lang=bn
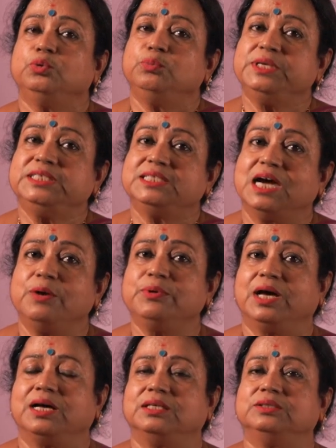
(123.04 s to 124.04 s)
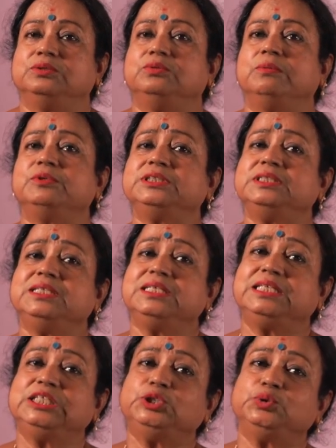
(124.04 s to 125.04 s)
তুমি যাও না বলছে দিদি
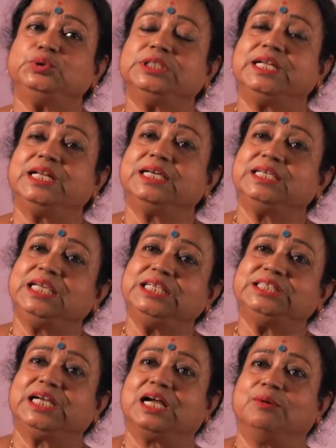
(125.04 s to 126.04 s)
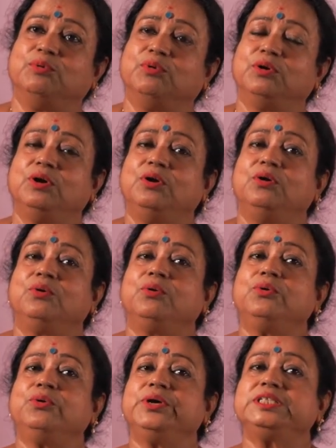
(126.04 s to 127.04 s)
কিচ্ছু জানি না কি শেখাবো
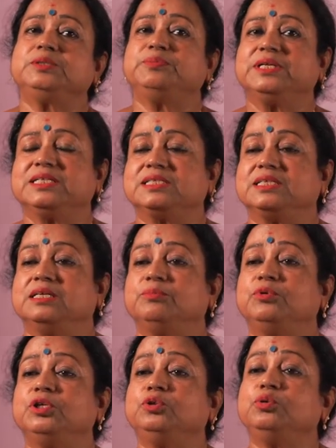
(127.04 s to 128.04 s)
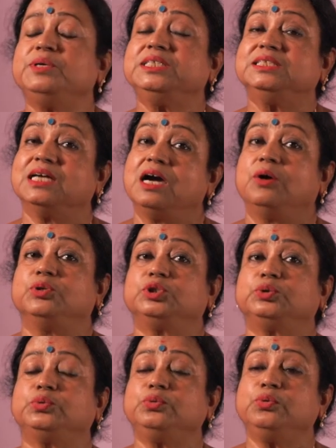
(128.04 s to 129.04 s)
কোনো এক্সপিরিয়েন্স নেই বললো তুমি যাও
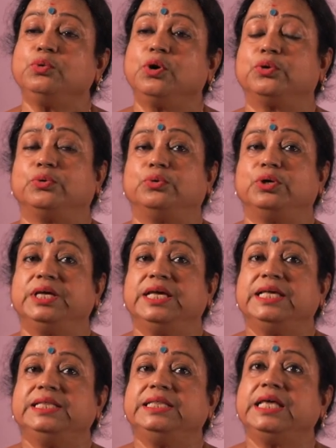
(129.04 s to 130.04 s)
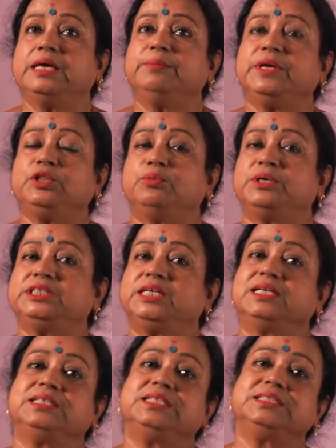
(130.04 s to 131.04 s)
শুরু করো দেখবে তোমার
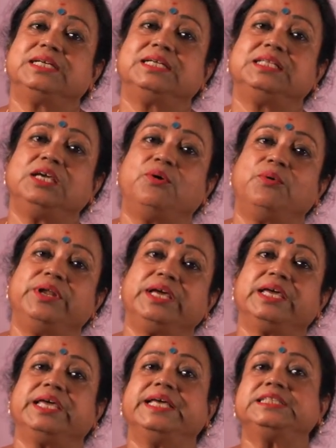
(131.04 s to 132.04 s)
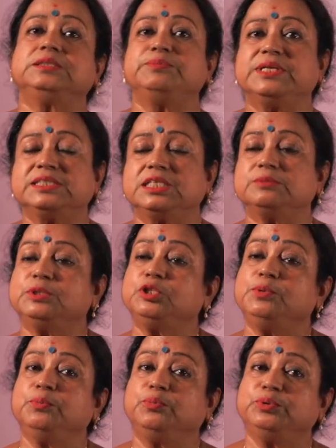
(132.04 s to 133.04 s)
শেখাতে শেখাতে অনেক এক্সপিরিয়েন্স আসবে
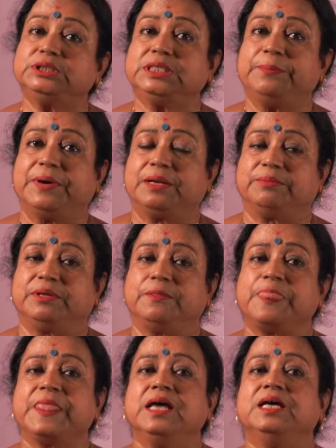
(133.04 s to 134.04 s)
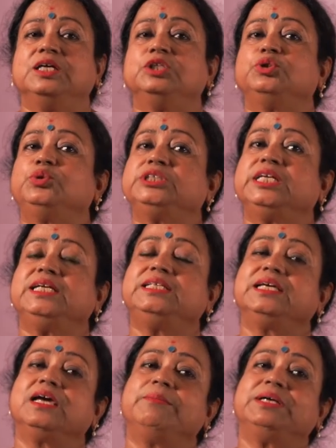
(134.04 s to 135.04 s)
তুমি বুঝতে পারবে তো সেই
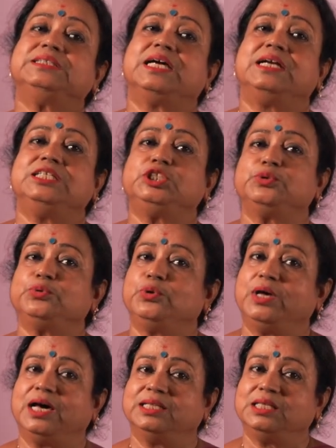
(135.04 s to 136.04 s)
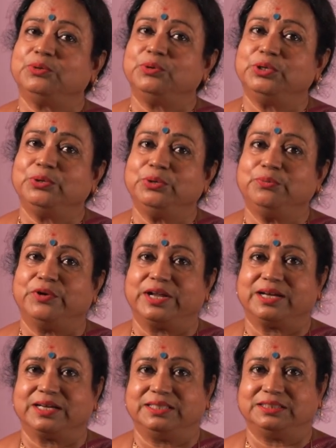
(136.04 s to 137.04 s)
থেকে আমার জার্নি শুরু হলো হাতে করি হলো
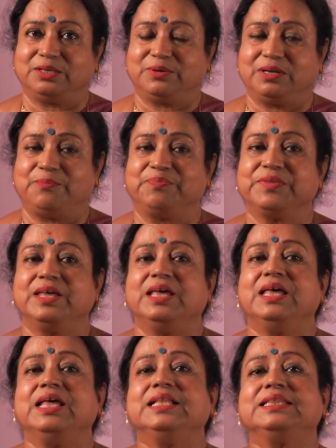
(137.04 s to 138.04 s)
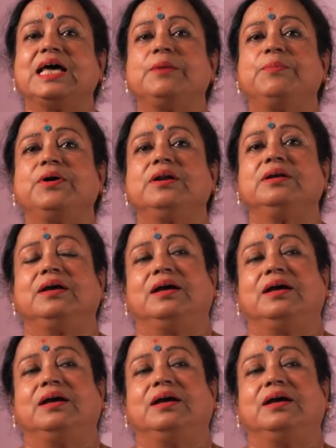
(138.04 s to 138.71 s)
ফারাক্কায় যাওয়া তারপর